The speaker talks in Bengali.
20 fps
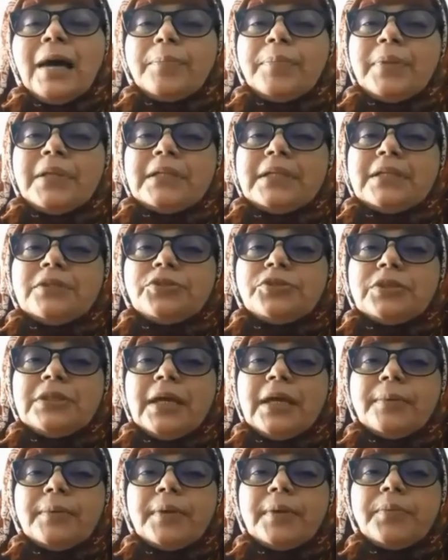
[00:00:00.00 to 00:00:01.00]
আপনাদের
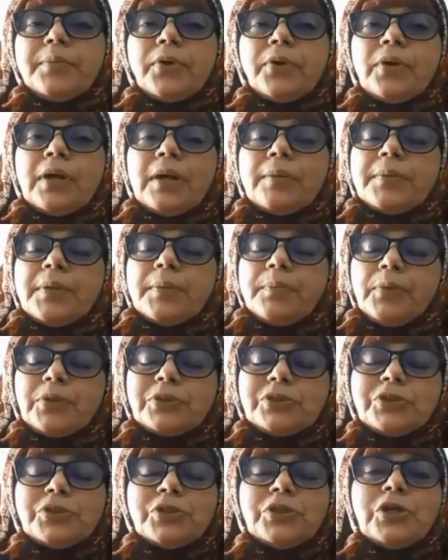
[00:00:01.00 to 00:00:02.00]
যদি আমার প্রোগ্রামটা
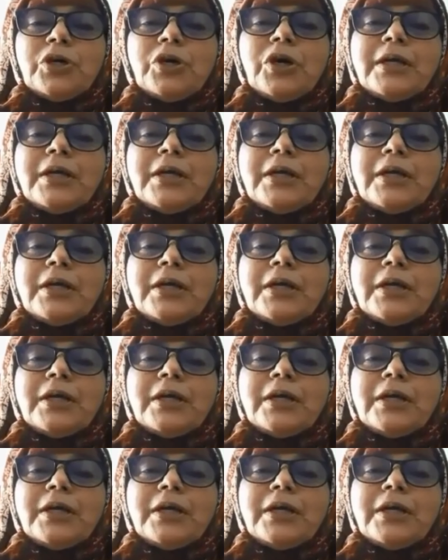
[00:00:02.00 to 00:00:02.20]
পছন্দ